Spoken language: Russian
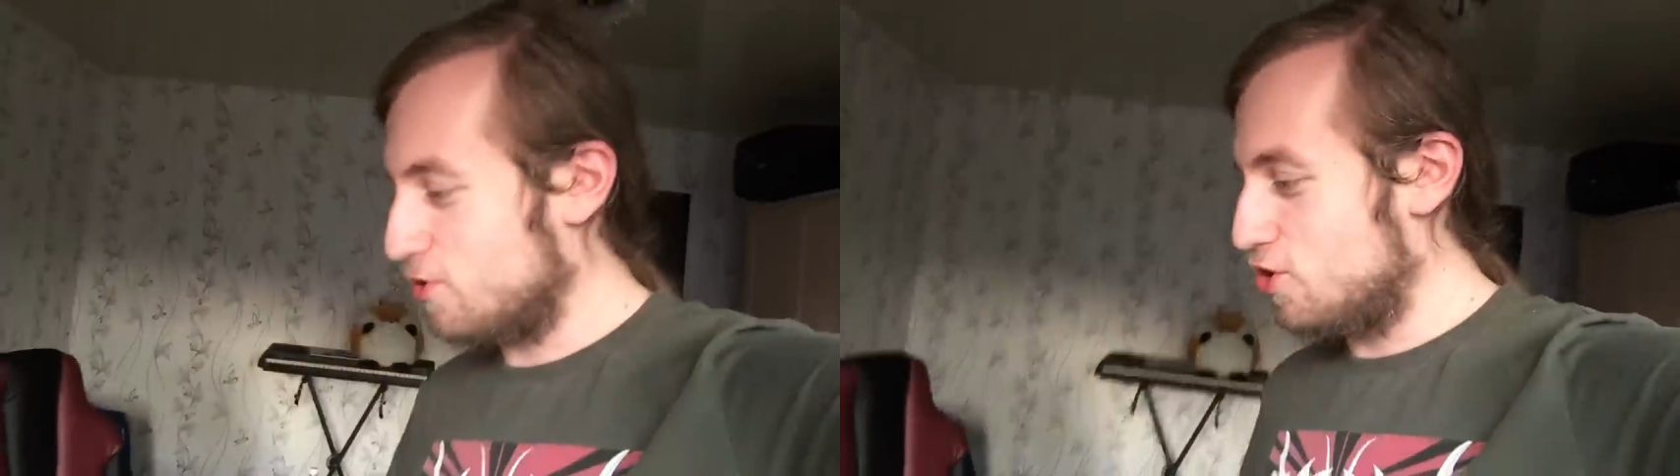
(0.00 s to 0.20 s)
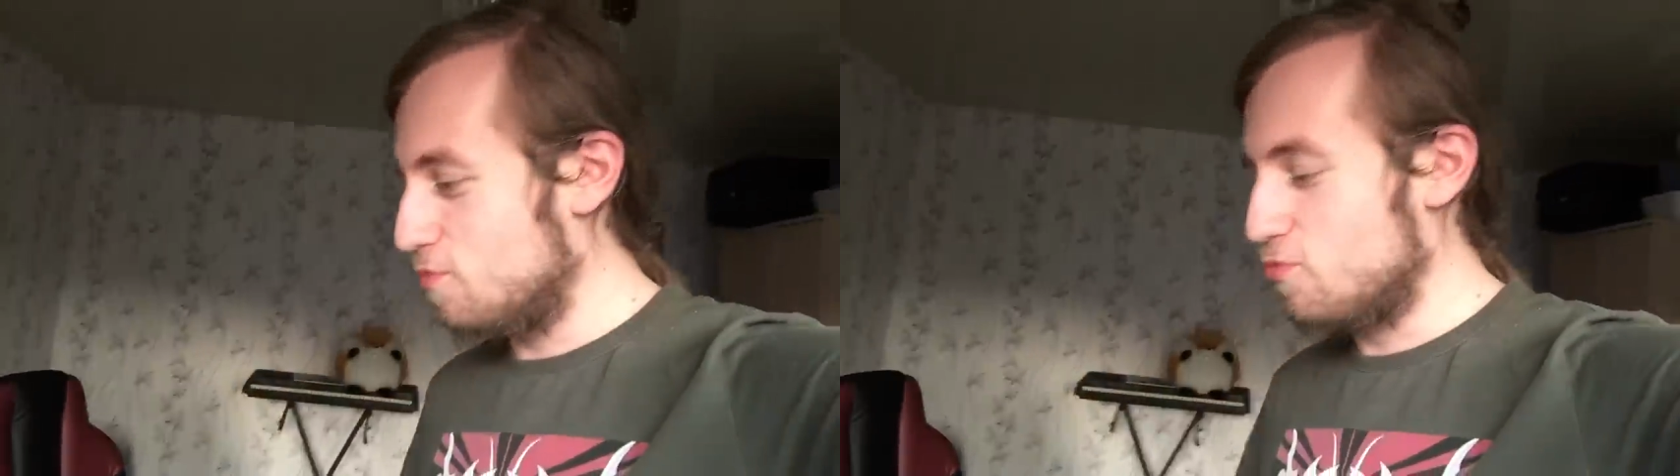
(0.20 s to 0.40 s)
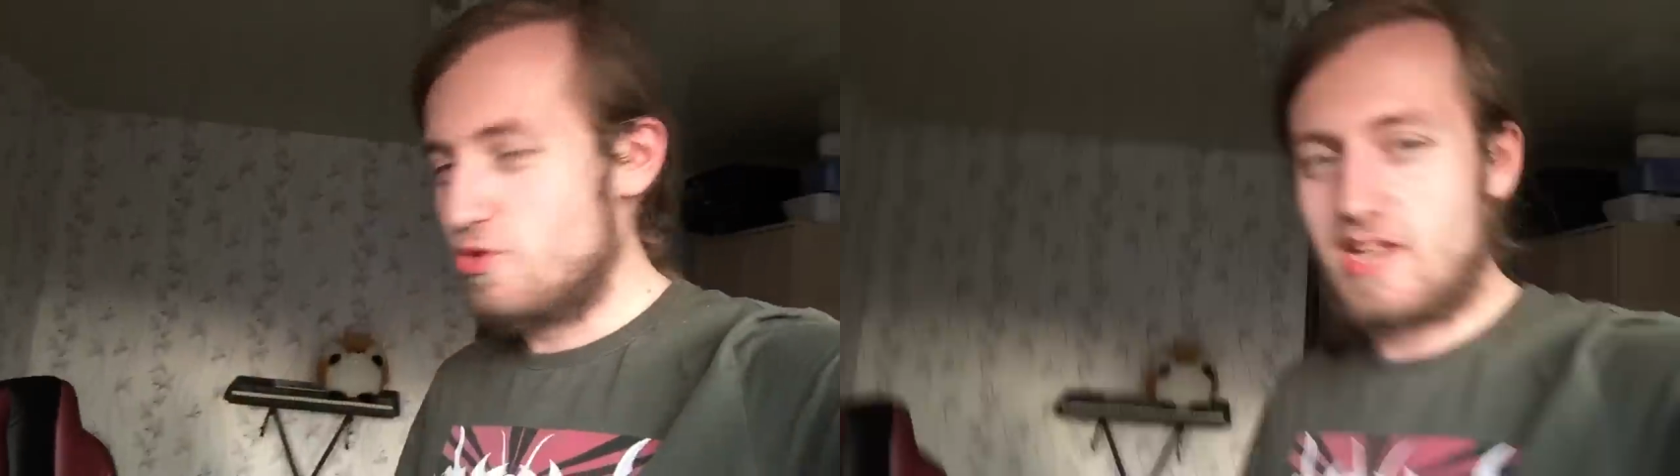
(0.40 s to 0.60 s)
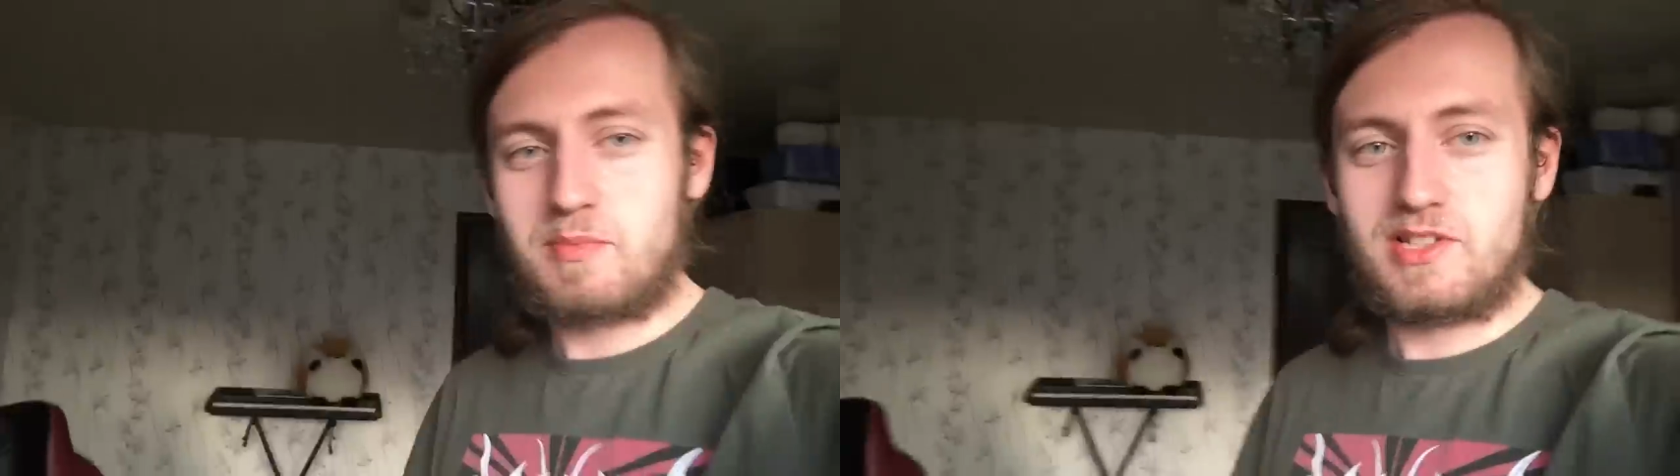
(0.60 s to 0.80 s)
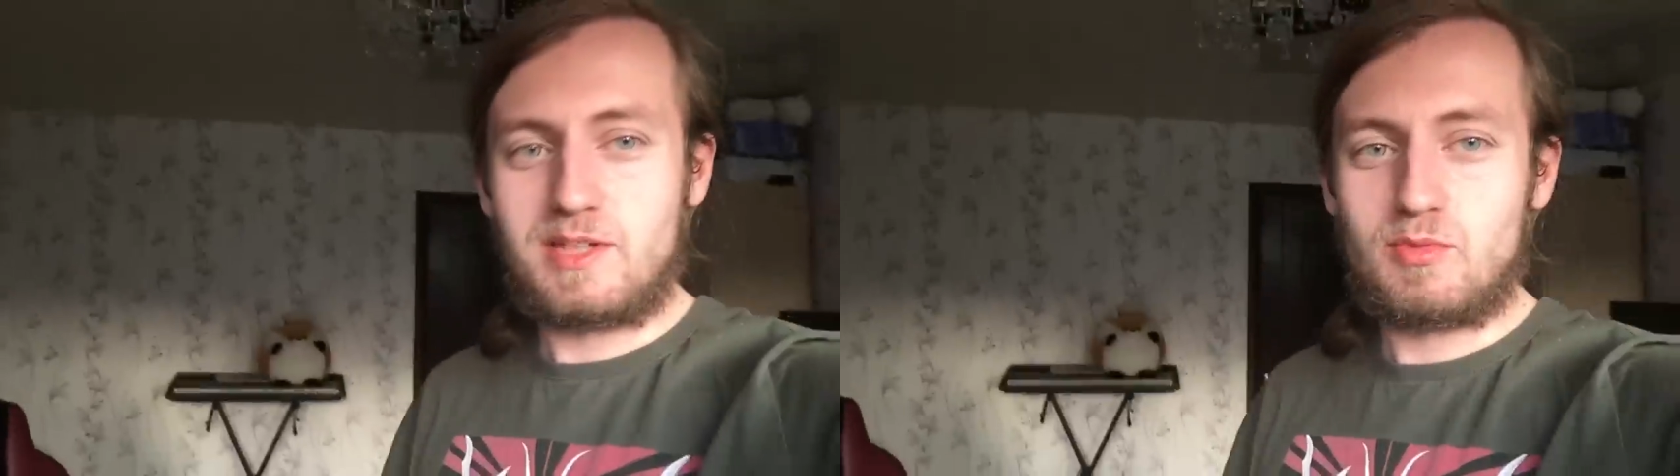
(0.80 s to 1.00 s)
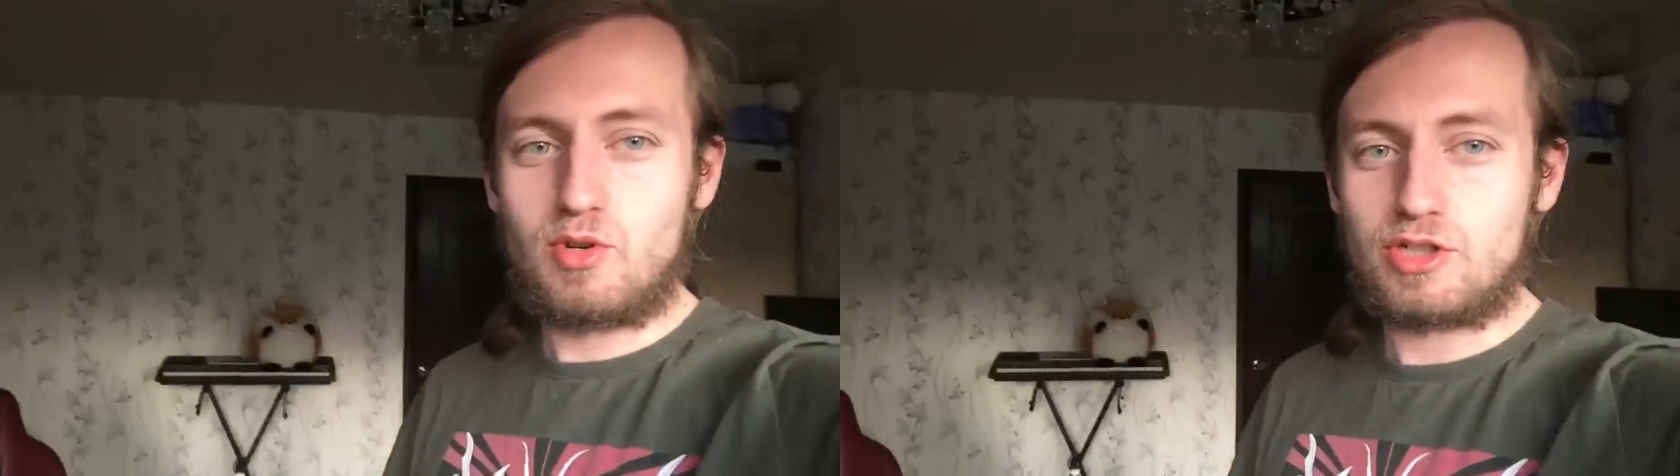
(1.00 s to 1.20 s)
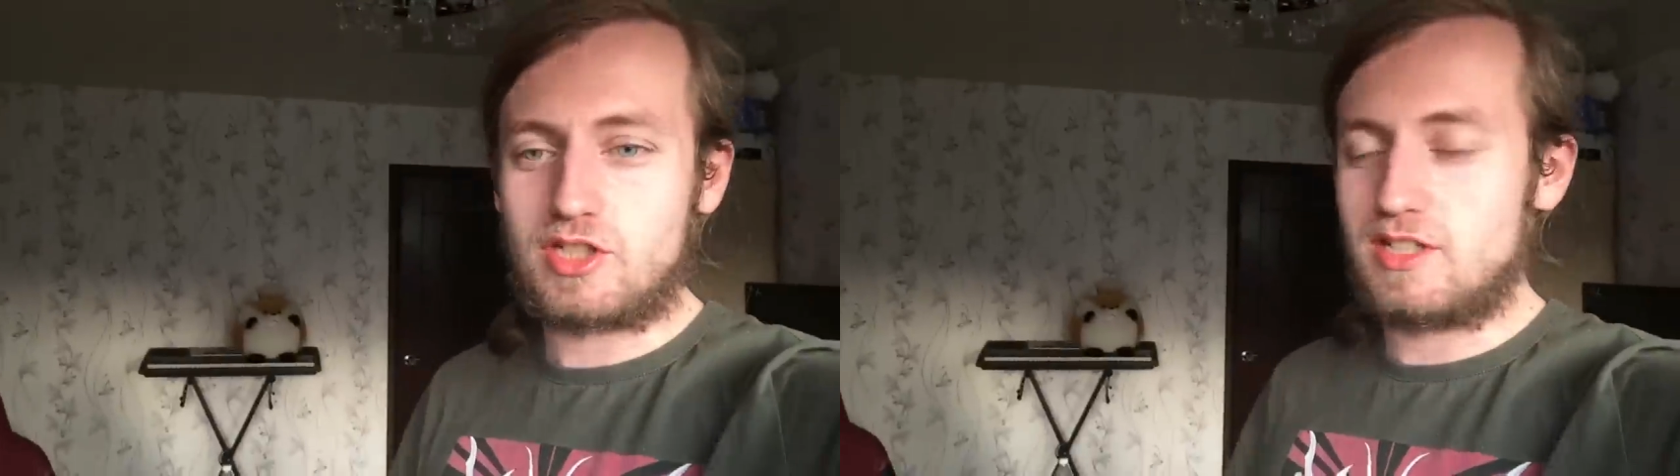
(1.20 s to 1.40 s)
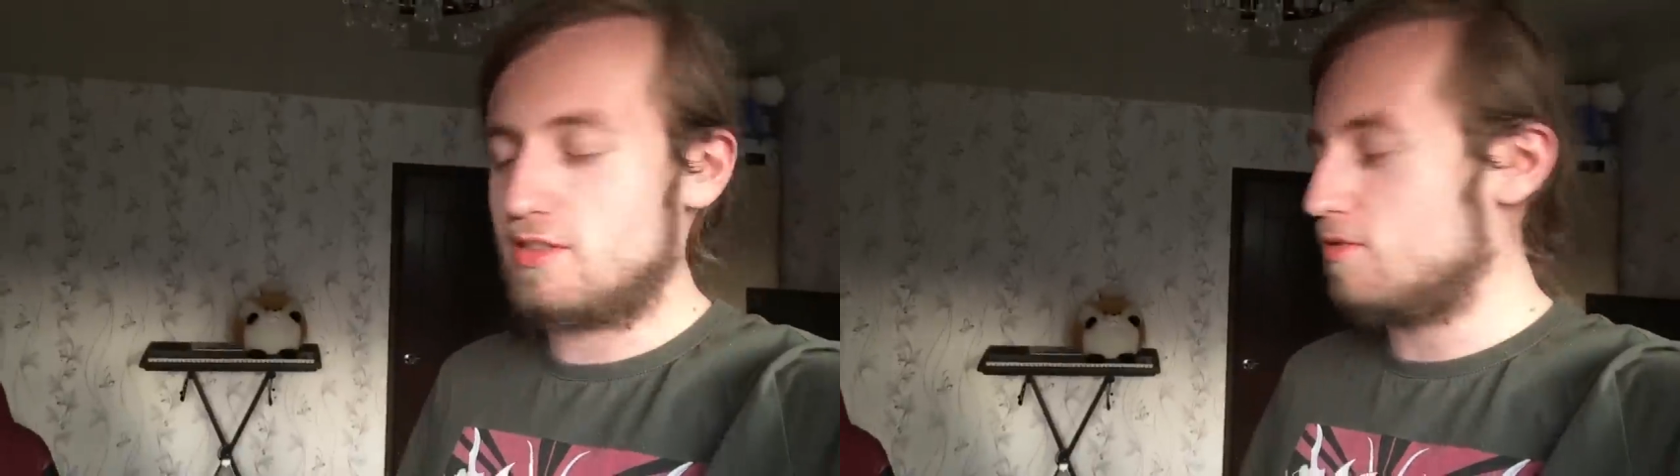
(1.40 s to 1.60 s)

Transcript: почему я был немножко,